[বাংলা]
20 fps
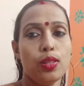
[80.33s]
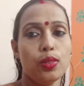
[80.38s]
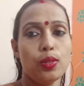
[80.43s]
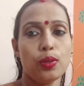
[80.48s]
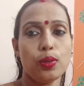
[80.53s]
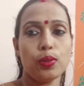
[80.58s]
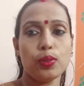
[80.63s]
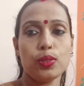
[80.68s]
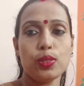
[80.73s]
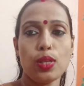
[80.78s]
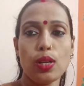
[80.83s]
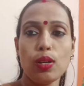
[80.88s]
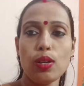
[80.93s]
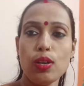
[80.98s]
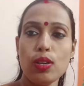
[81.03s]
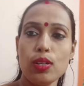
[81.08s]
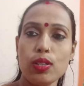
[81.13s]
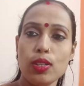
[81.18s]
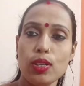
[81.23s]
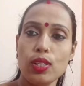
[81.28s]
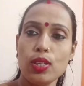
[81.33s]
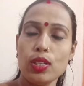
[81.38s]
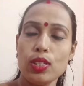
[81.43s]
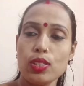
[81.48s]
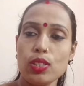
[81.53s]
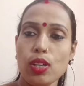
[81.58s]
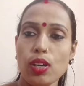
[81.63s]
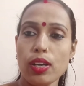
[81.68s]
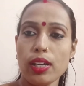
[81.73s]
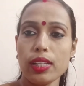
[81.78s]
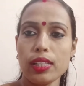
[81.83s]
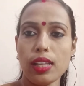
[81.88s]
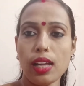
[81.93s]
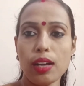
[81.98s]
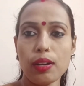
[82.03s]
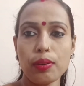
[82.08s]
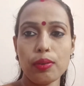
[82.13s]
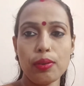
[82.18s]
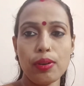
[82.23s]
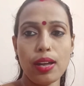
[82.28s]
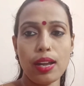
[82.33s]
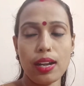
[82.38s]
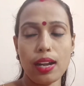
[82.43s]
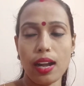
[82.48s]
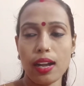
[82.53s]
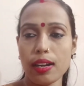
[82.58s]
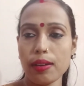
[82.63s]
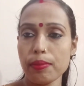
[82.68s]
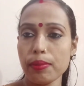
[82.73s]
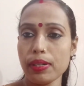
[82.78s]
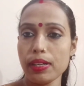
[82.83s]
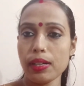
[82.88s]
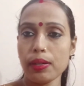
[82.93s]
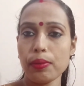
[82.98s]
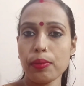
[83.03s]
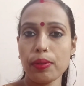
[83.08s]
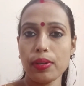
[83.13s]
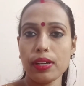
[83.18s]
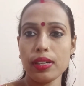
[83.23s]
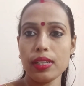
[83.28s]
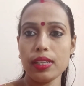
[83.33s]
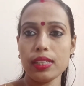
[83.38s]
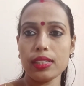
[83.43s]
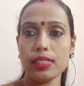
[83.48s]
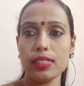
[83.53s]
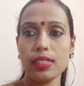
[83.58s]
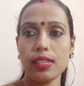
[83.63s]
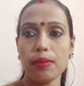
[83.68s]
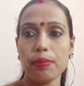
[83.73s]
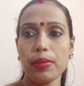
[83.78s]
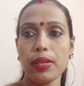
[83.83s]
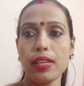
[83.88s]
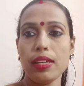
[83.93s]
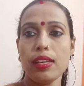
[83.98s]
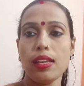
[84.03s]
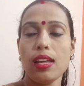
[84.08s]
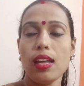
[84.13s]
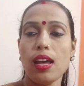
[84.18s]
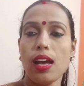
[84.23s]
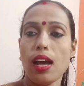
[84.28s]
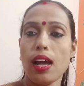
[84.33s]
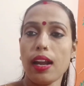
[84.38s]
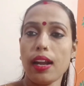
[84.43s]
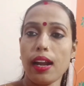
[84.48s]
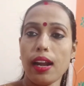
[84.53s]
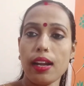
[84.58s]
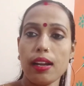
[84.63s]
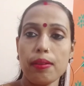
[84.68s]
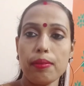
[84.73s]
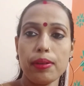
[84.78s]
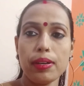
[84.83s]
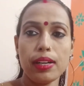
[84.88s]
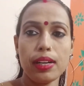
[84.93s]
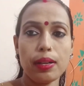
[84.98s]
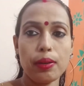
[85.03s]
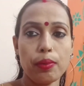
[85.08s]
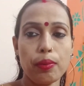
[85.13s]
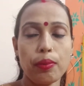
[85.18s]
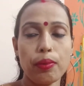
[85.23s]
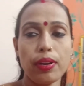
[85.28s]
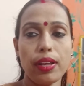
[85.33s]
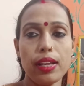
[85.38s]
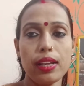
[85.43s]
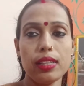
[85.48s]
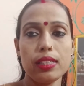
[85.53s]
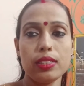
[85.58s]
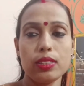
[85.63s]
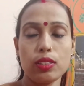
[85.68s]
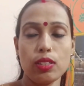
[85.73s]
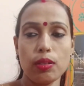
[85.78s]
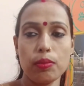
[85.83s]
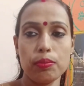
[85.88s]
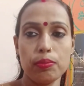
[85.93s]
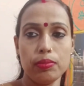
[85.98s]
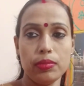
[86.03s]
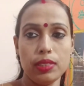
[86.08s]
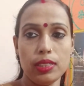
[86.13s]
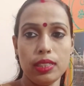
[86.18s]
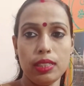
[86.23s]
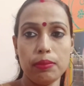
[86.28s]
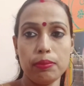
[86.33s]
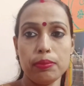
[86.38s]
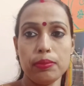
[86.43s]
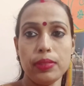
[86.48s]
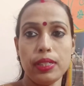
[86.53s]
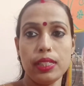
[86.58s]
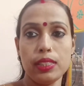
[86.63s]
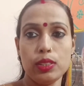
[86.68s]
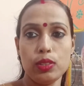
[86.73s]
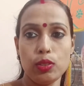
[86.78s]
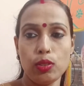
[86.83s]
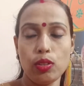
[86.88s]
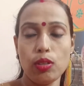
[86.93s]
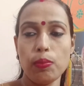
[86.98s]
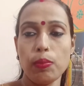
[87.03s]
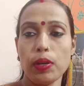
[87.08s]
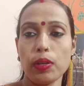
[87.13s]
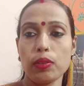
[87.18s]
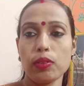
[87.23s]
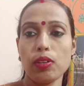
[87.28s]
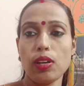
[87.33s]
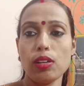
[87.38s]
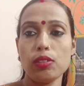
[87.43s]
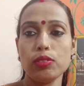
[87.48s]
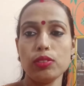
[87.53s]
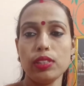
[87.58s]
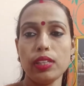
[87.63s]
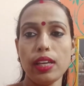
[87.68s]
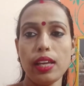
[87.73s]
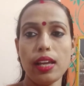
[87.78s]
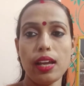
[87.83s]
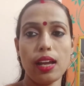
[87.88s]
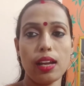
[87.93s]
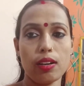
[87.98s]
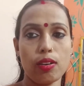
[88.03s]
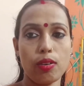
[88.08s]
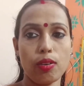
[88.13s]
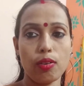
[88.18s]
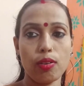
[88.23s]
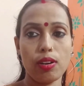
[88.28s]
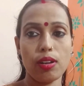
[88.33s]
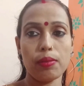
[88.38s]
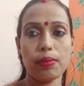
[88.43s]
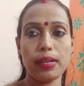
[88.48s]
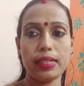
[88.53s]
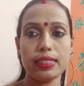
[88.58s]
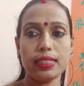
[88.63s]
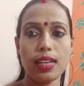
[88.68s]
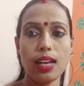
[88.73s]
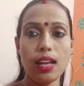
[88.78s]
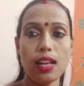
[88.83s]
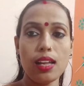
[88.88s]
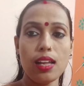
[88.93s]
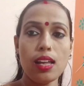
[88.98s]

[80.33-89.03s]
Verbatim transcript: তো চলো সঙ্গে থাকো আর রান্নাবান্না করে নিয়েছি আমি আর রান্নাবান্না করে সব ডিমের ঝোল পটল আলু দিয়ে আর করলা ভাজা